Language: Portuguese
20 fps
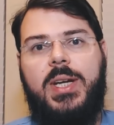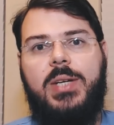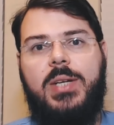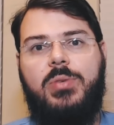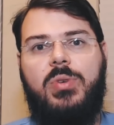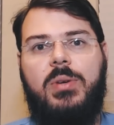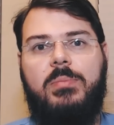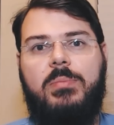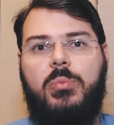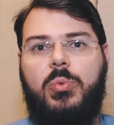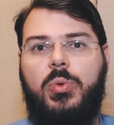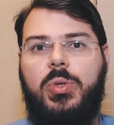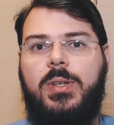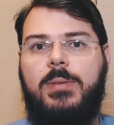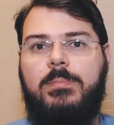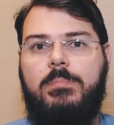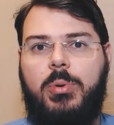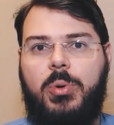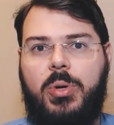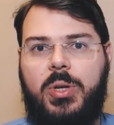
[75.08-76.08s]
isso é muito
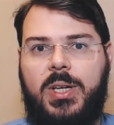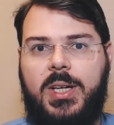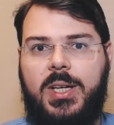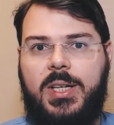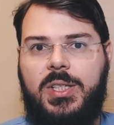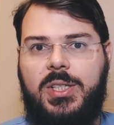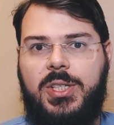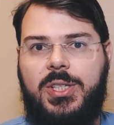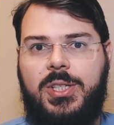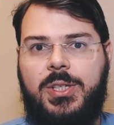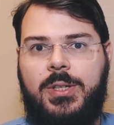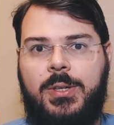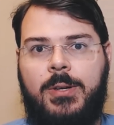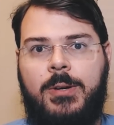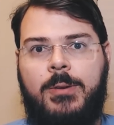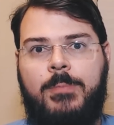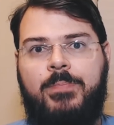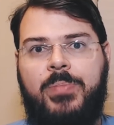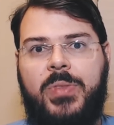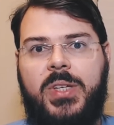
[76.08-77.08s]
importante.
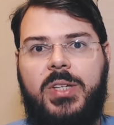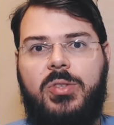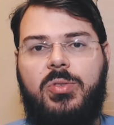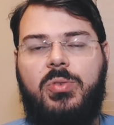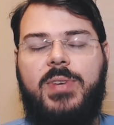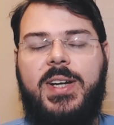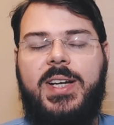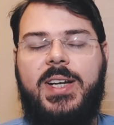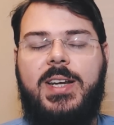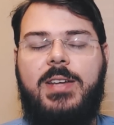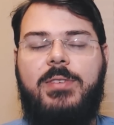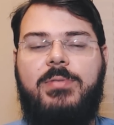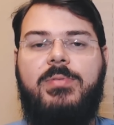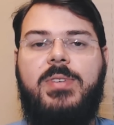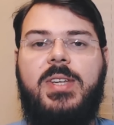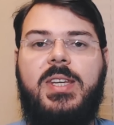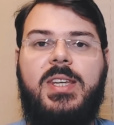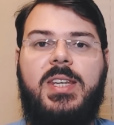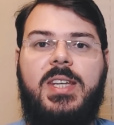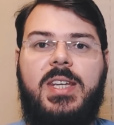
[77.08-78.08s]
Isso vai
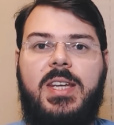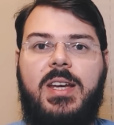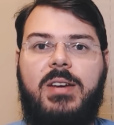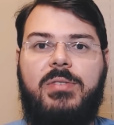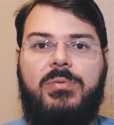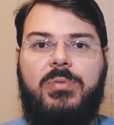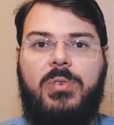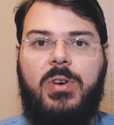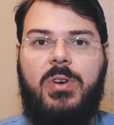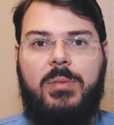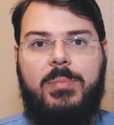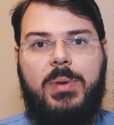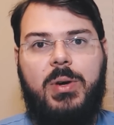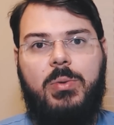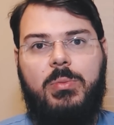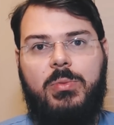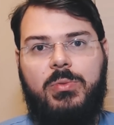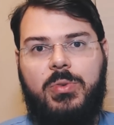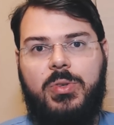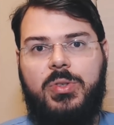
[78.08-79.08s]
definir a forma
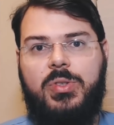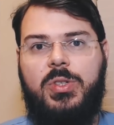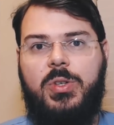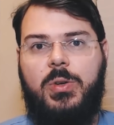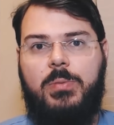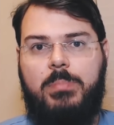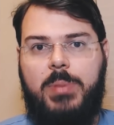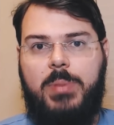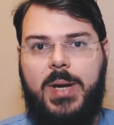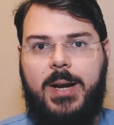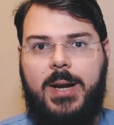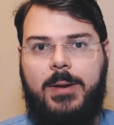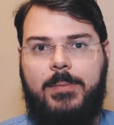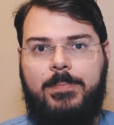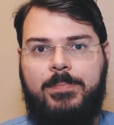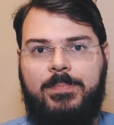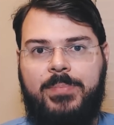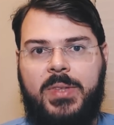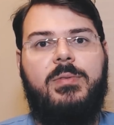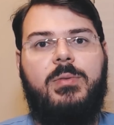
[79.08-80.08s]
como você opera.
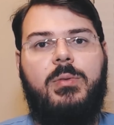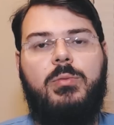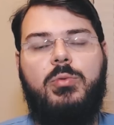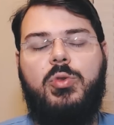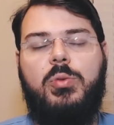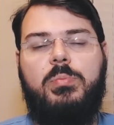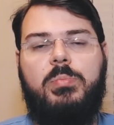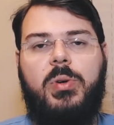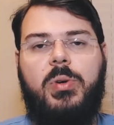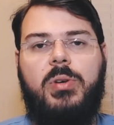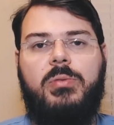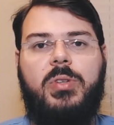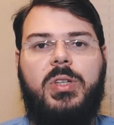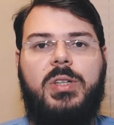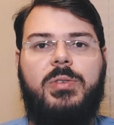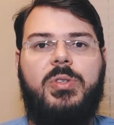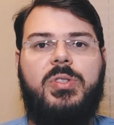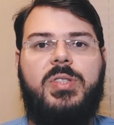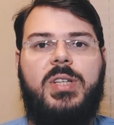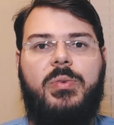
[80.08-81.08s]
Vamos supor que
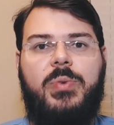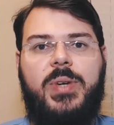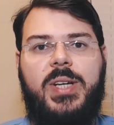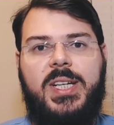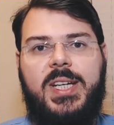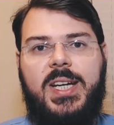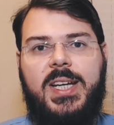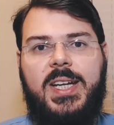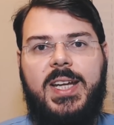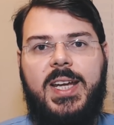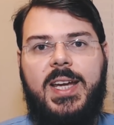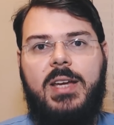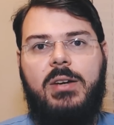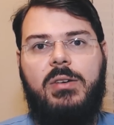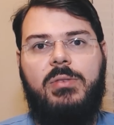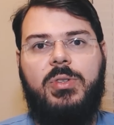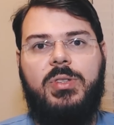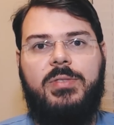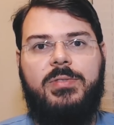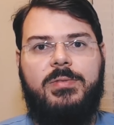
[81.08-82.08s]
você é um engenheiro
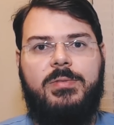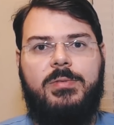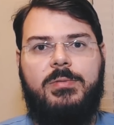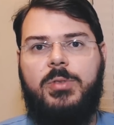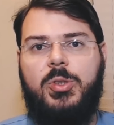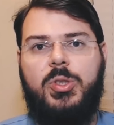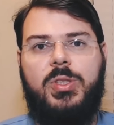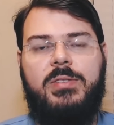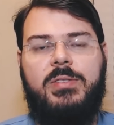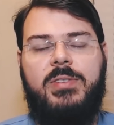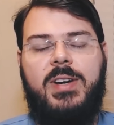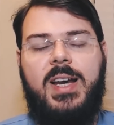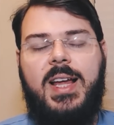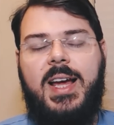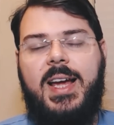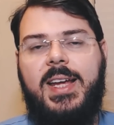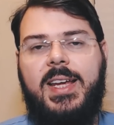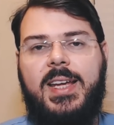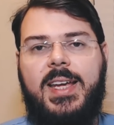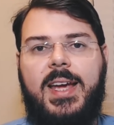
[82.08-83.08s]
e você vai
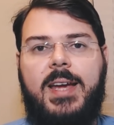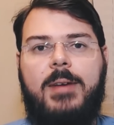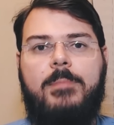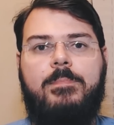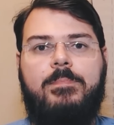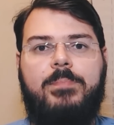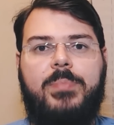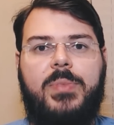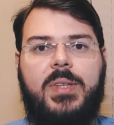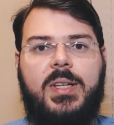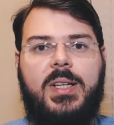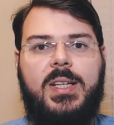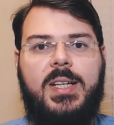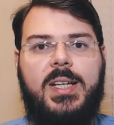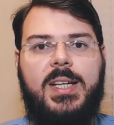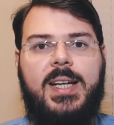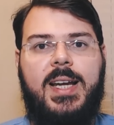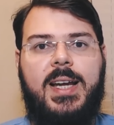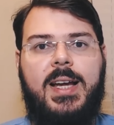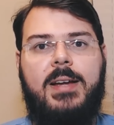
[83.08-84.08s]
lá e quer
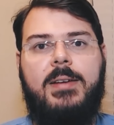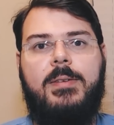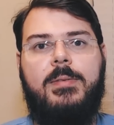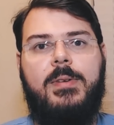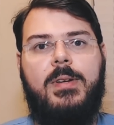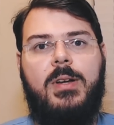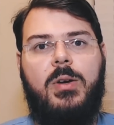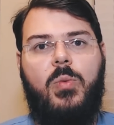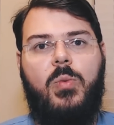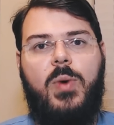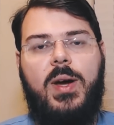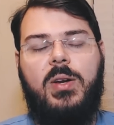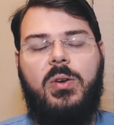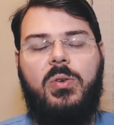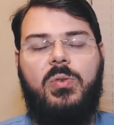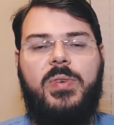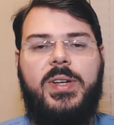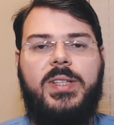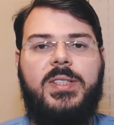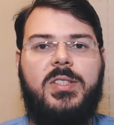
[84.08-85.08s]
ganhar
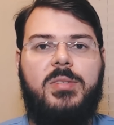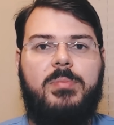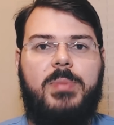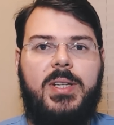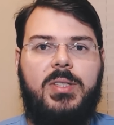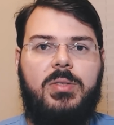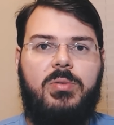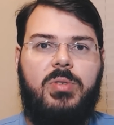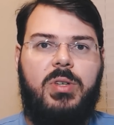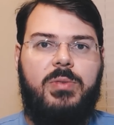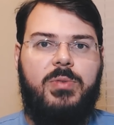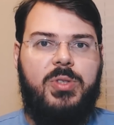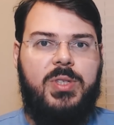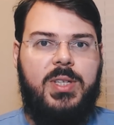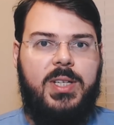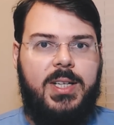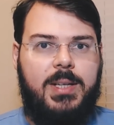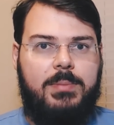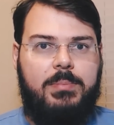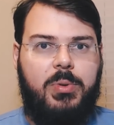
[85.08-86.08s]
quatro vezes mais do que você
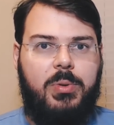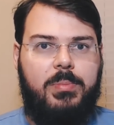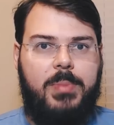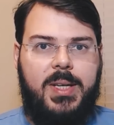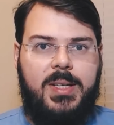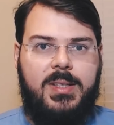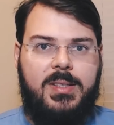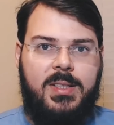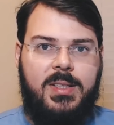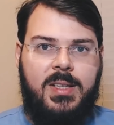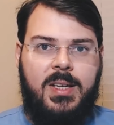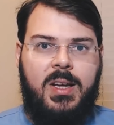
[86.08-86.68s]
ganha por mês.